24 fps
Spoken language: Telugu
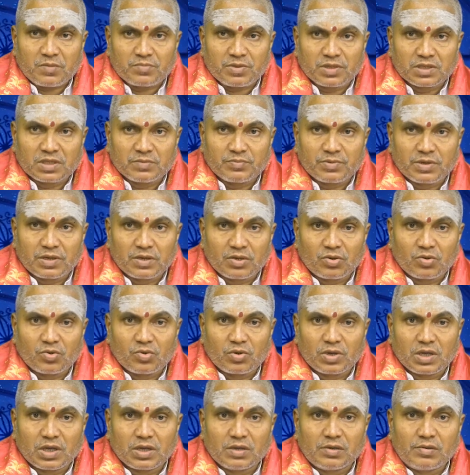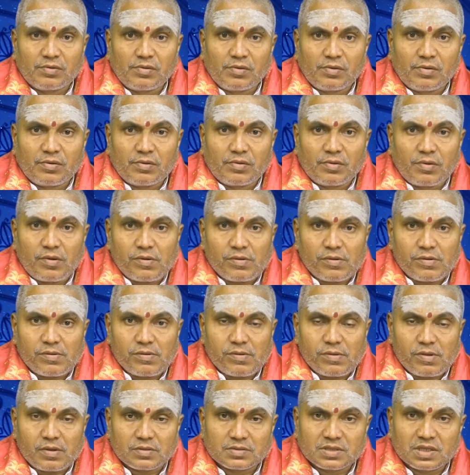ప్రతి పనిలోనూ కూడా
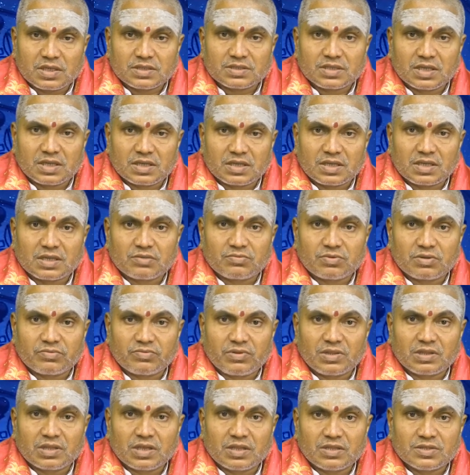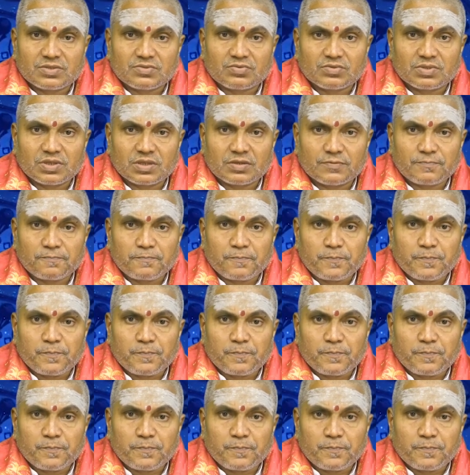చాలా చక్కనైనటువంటి ఫలితాలు తీసుకుంటారు